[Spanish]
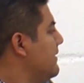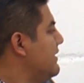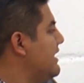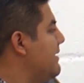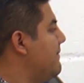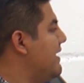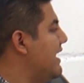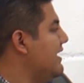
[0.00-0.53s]

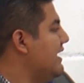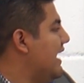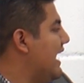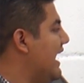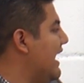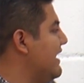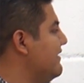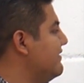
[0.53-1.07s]
se van
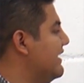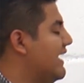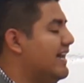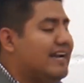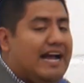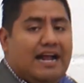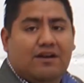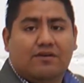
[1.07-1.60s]
a
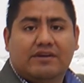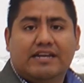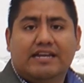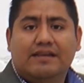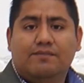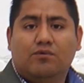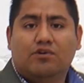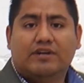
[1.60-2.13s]
entrar a lo
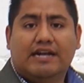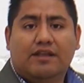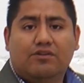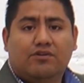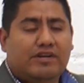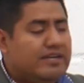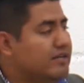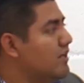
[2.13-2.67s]
que es
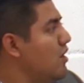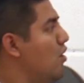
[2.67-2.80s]
borradores.